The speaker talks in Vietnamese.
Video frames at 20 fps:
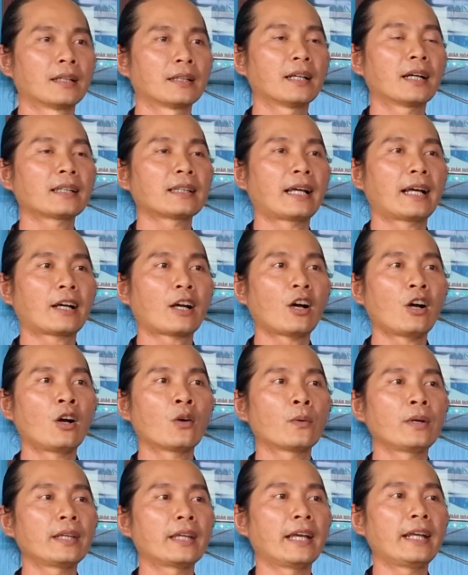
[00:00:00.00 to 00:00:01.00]
Tức là
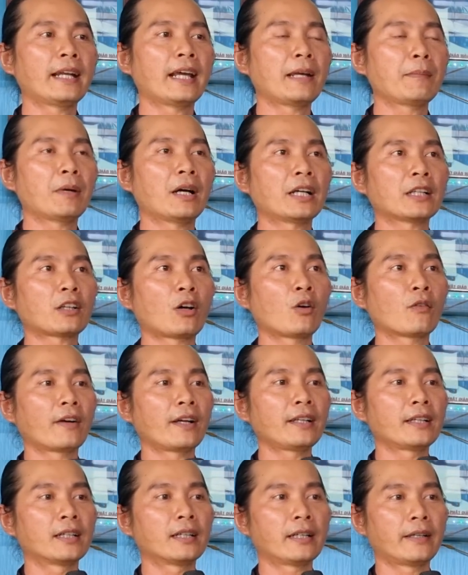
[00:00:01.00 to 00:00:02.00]
con quý vị đây mới tu
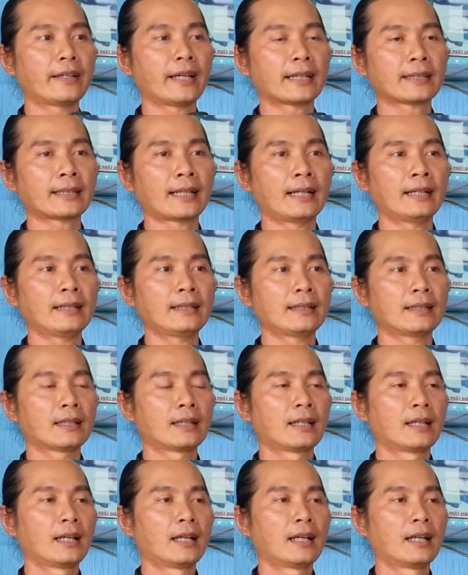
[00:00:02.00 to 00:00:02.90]
phải dựa vào văn tự.